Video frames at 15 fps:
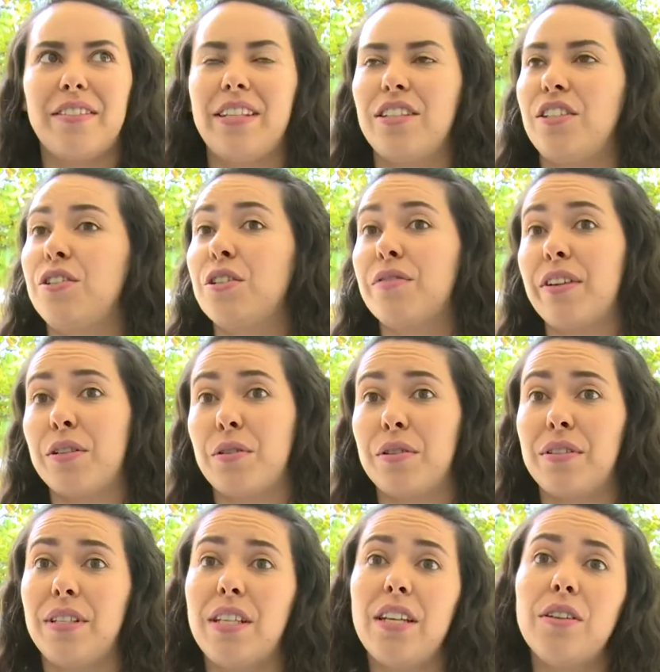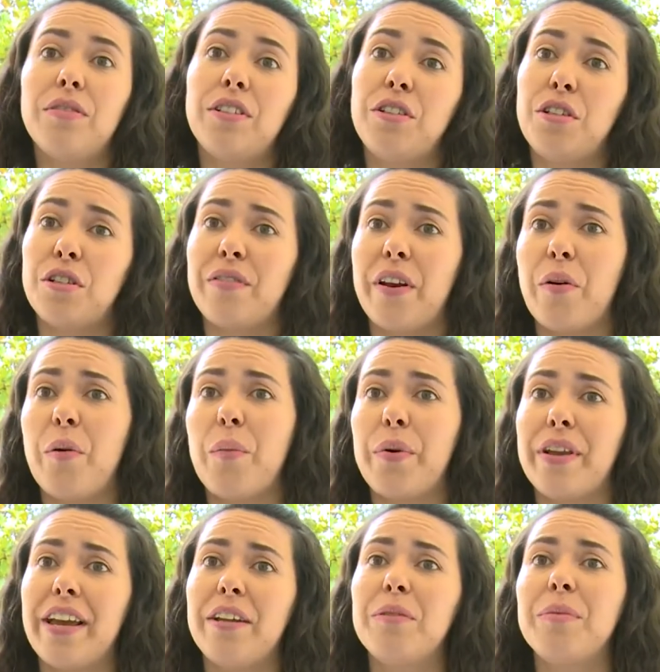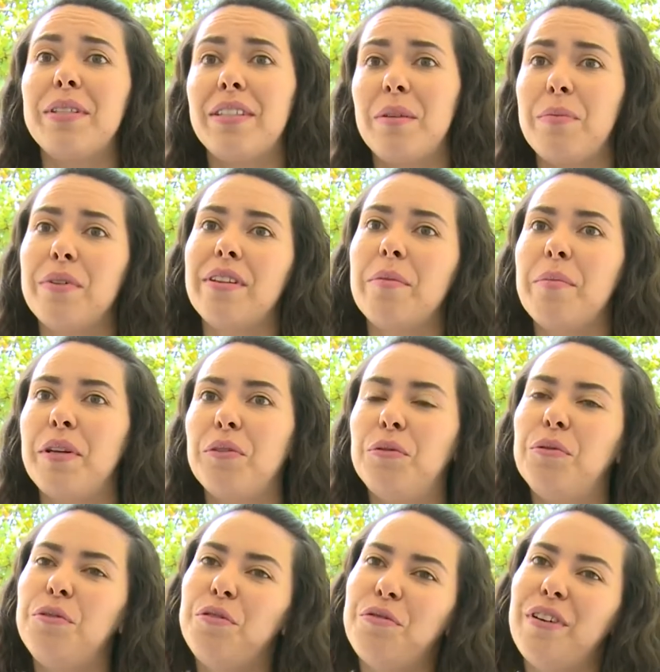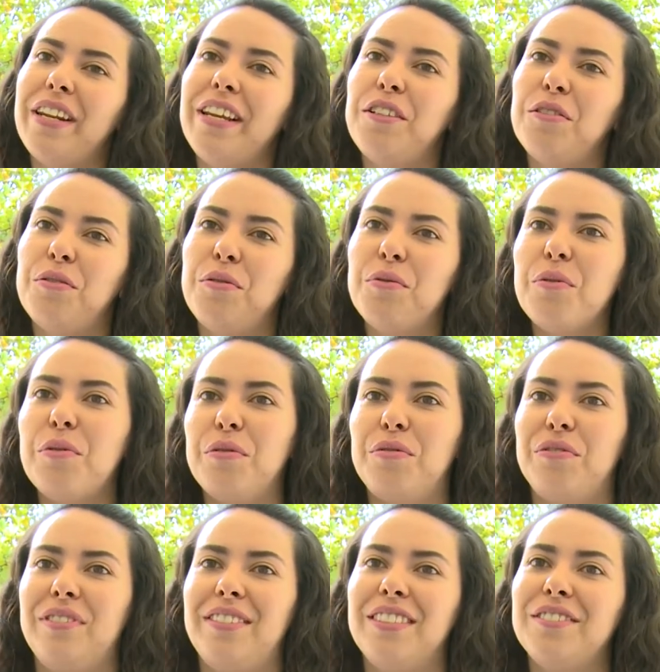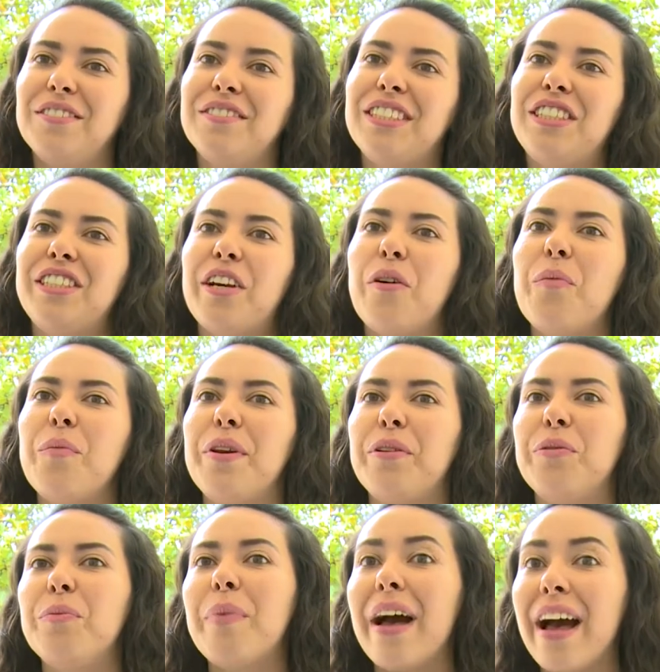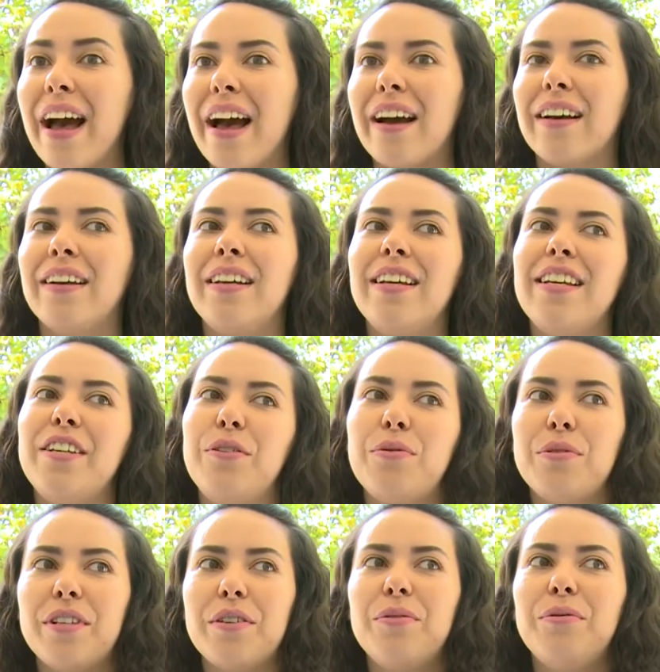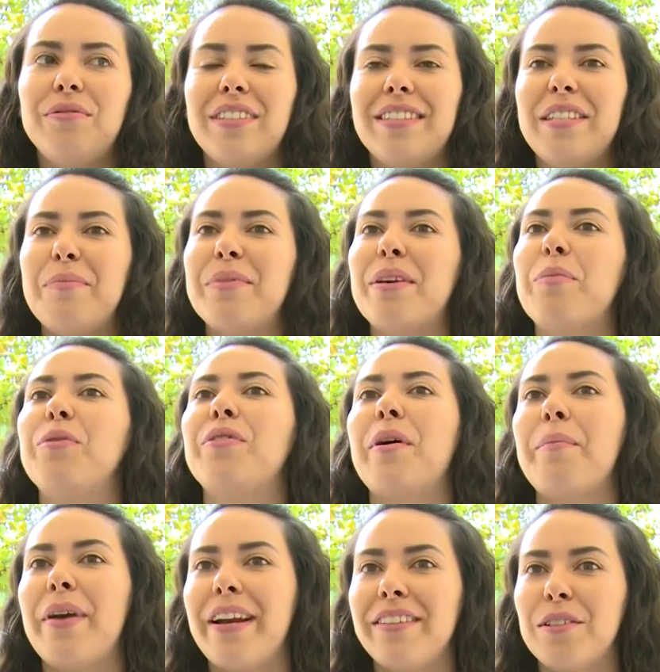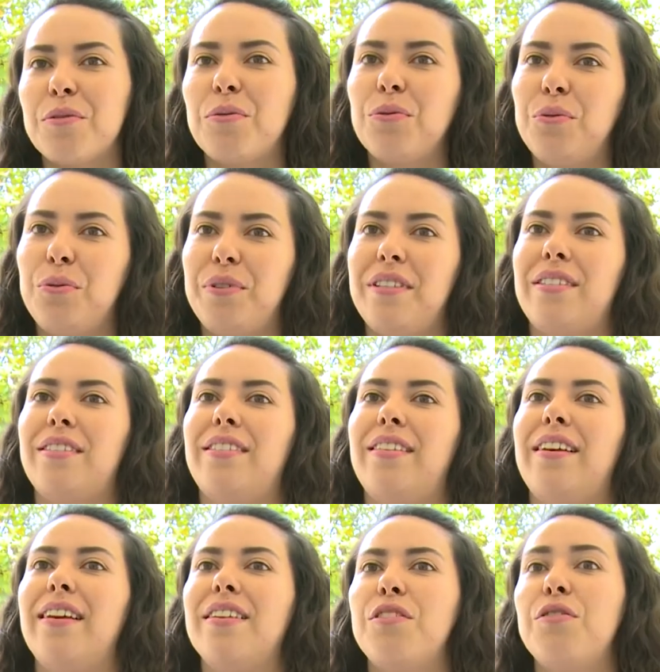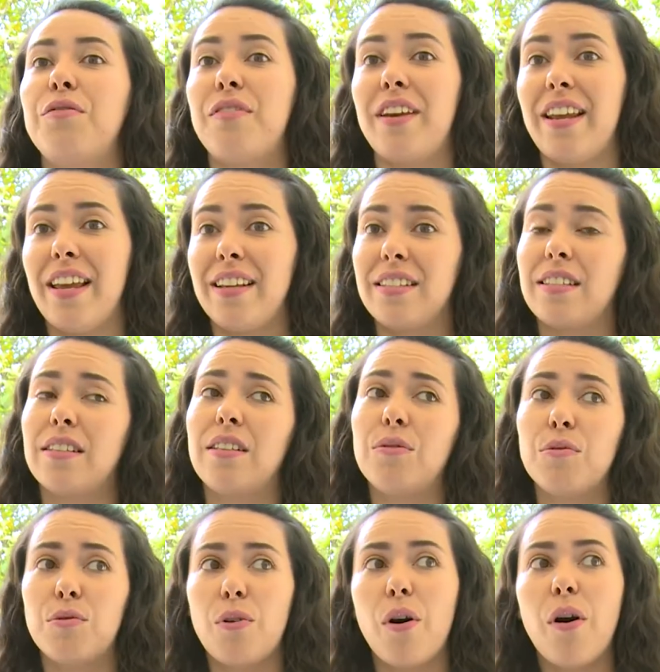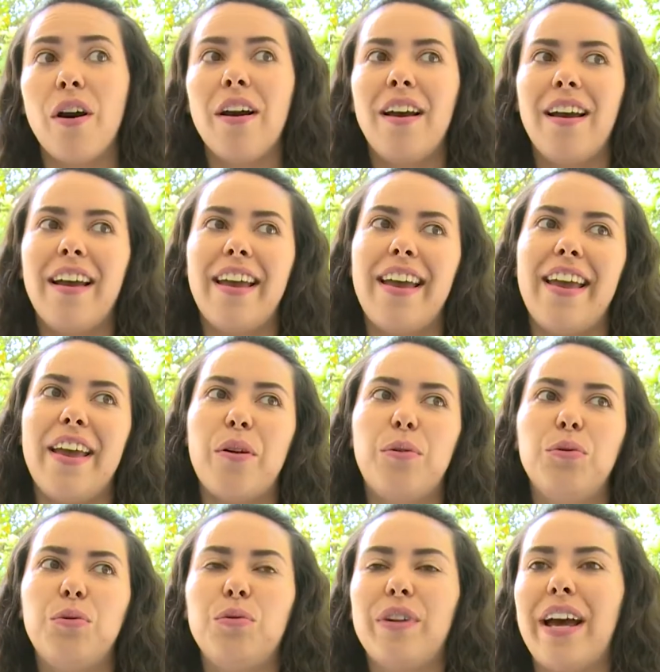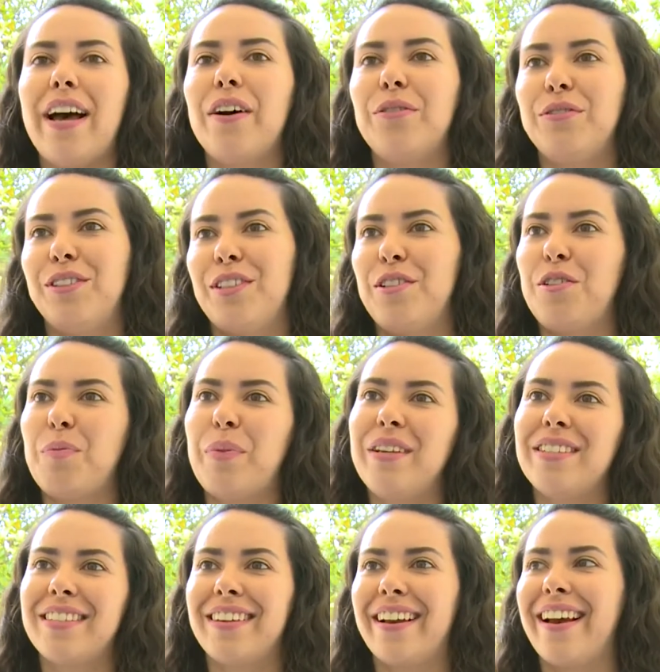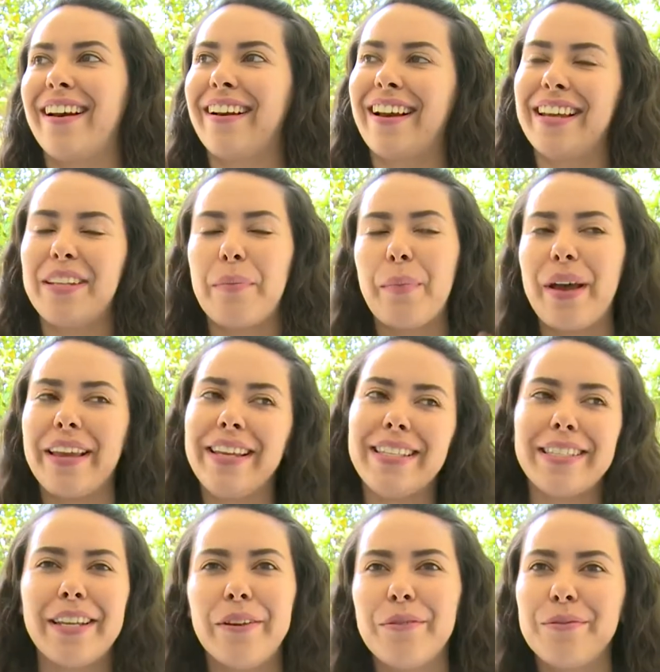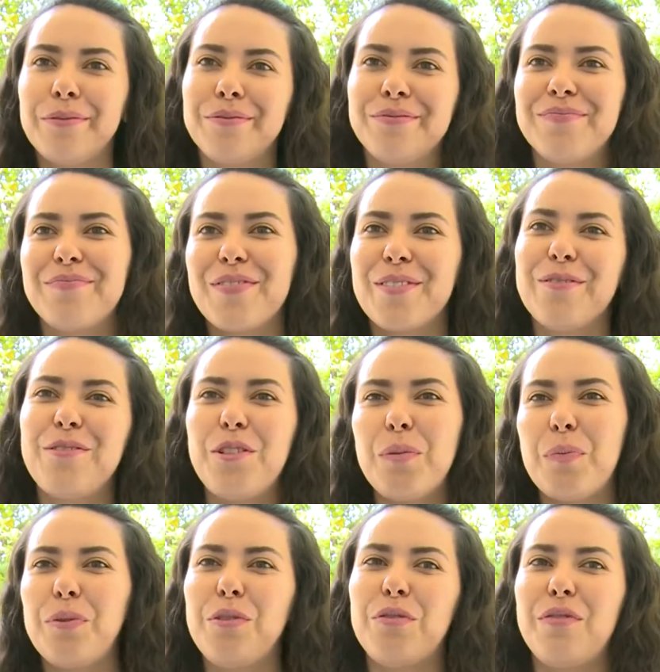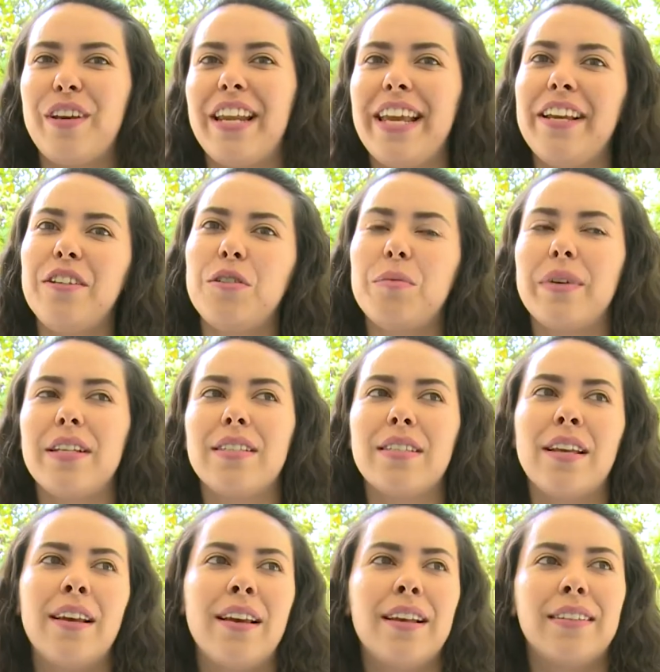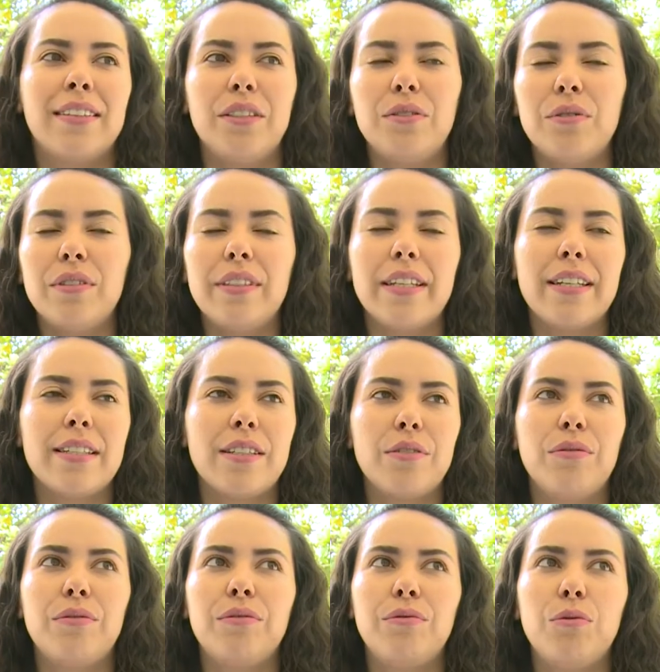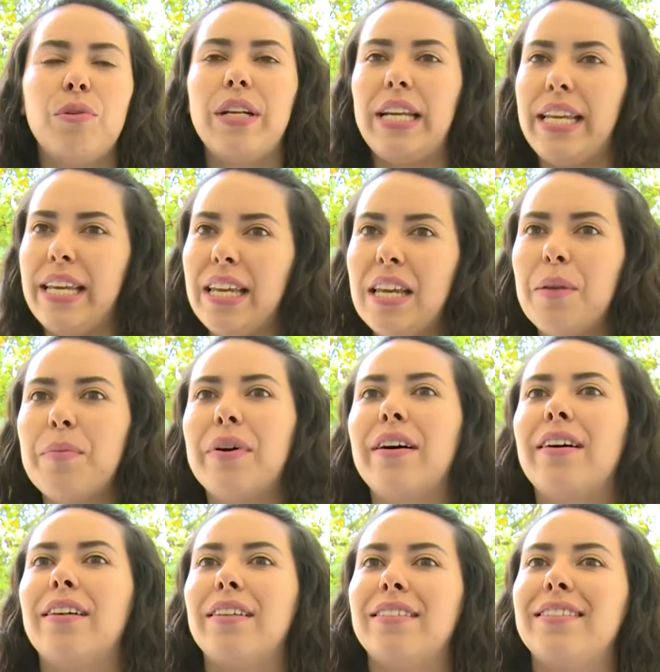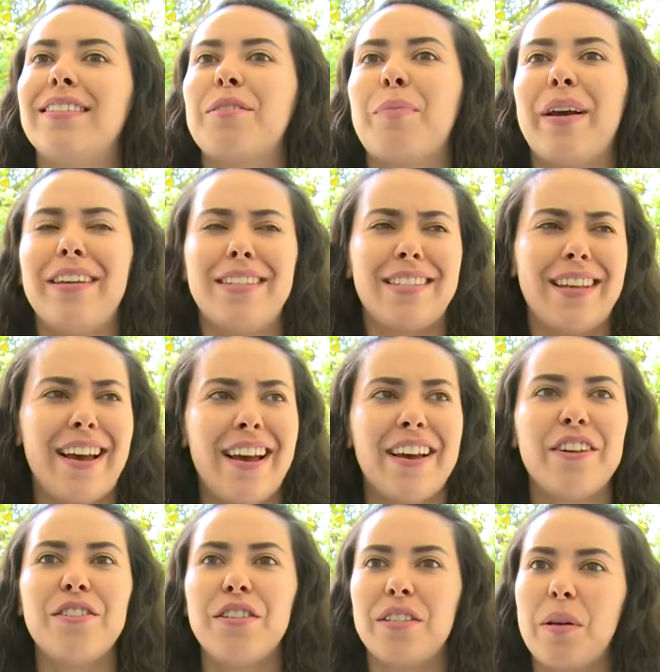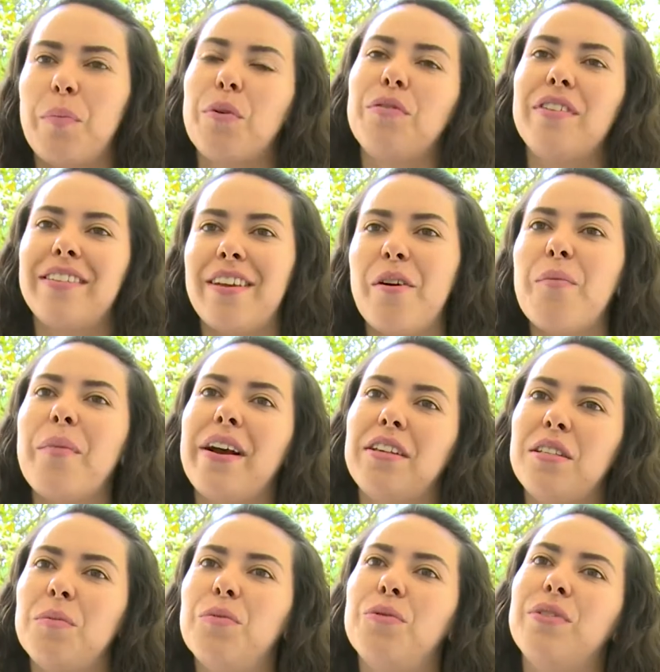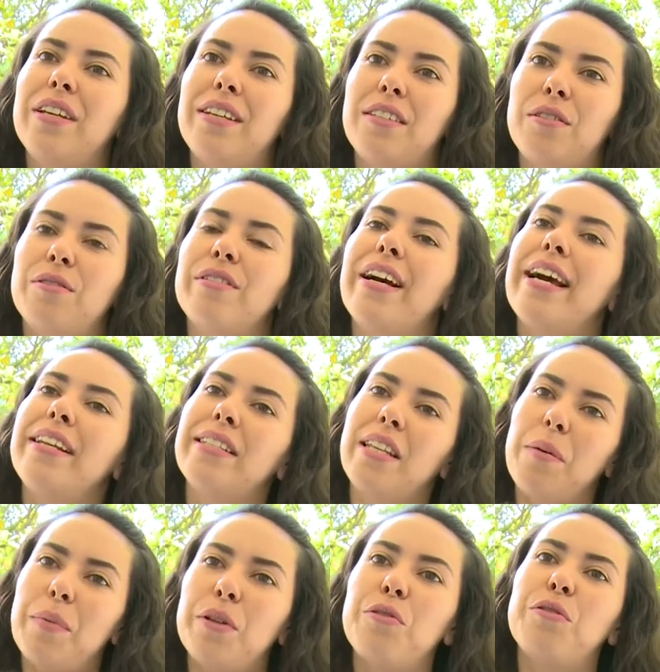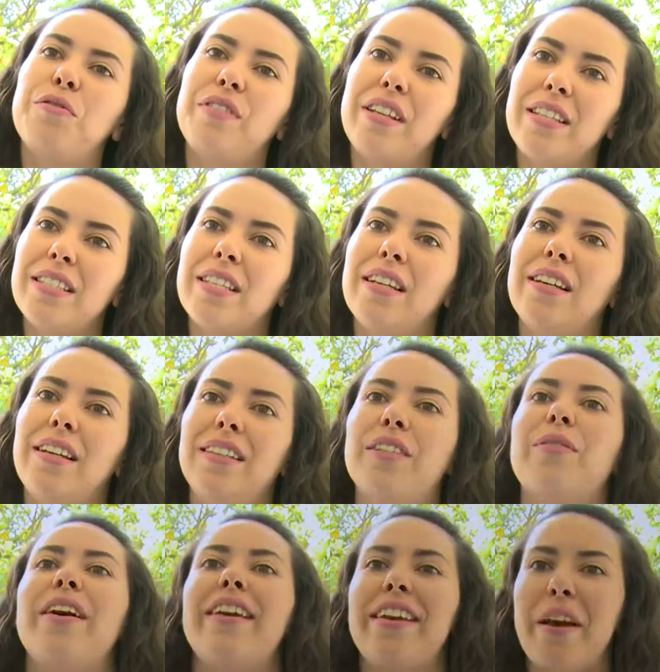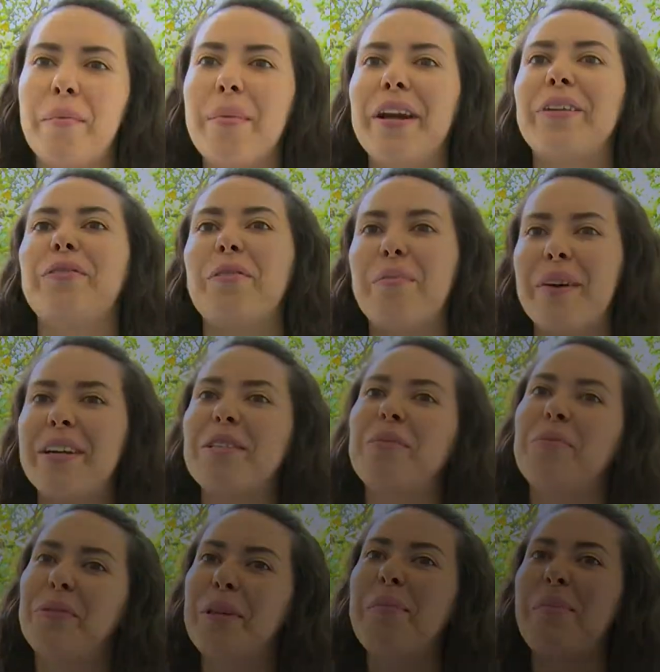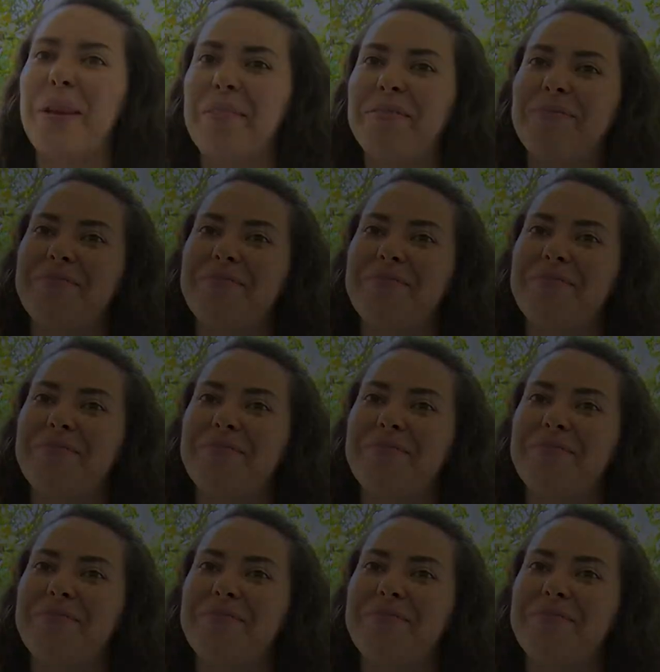tem gente que vai sozinho, tem gente que vai acompanhado, mas sempre dá medo do diferente, do novo. Então não deixar o medo barrar. E o segundo é sempre estar tá muito aberto às culturas, né? As diferenças, não só é, cultural, de que a gente pensa que cada país tem um, um tipo diferente, mas tanto da questão do clima, das paisagens, aproveitar ao máximo o que esses lugares têm para te oferecer. Então é ir aberto ao máximo também.